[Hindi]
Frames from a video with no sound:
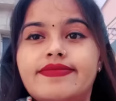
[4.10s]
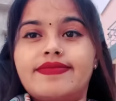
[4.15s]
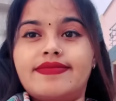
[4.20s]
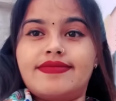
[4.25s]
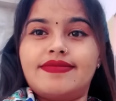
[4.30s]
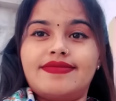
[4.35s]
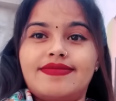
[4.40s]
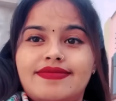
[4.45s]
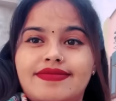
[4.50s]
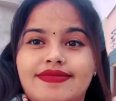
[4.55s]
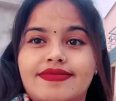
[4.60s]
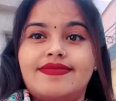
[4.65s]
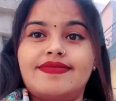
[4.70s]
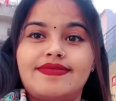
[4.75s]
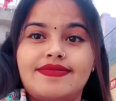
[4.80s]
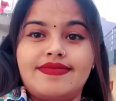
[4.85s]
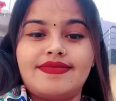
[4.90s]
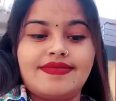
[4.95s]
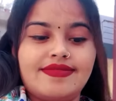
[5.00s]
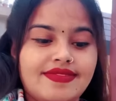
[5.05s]
तो जय
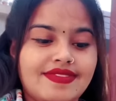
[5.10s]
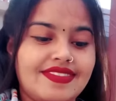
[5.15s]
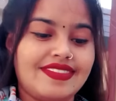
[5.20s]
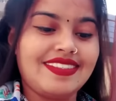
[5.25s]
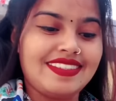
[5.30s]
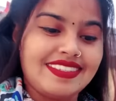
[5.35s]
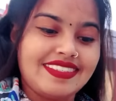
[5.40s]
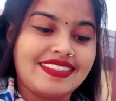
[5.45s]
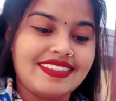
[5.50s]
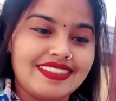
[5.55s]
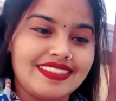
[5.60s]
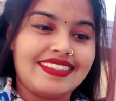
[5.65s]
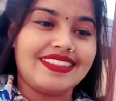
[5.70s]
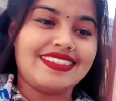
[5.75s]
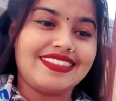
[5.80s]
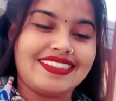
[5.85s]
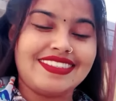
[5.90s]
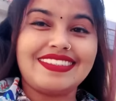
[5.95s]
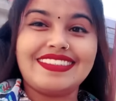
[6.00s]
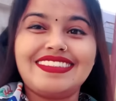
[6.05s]
जोहार संगवारी हो
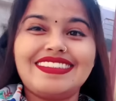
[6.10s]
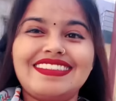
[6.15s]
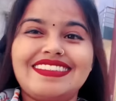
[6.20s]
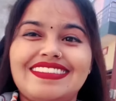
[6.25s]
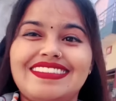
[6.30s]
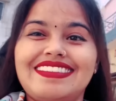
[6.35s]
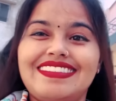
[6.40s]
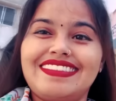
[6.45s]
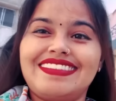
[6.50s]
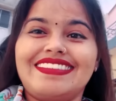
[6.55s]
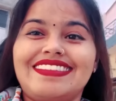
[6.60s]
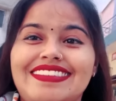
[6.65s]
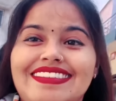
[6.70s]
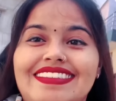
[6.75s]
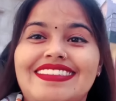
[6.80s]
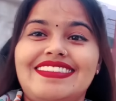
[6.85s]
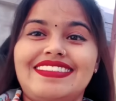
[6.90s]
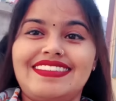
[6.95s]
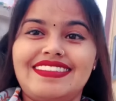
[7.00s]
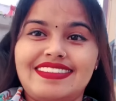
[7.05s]
आज हम
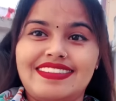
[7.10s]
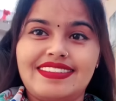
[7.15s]
जातन